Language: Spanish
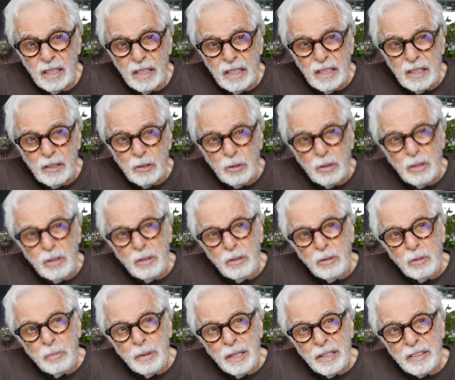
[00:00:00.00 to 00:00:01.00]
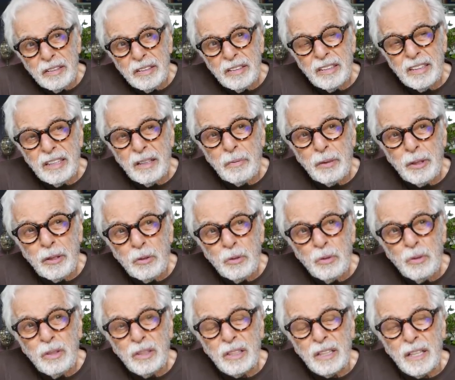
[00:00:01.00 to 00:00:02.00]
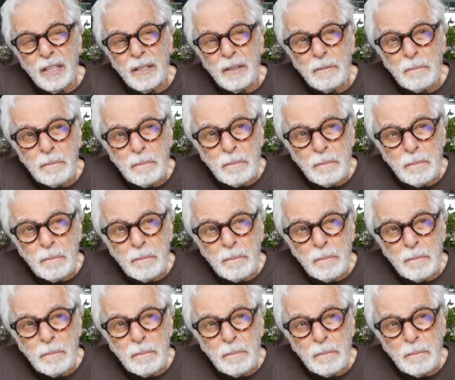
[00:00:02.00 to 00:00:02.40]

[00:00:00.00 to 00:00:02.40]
Y tú, me haces esta pregunta.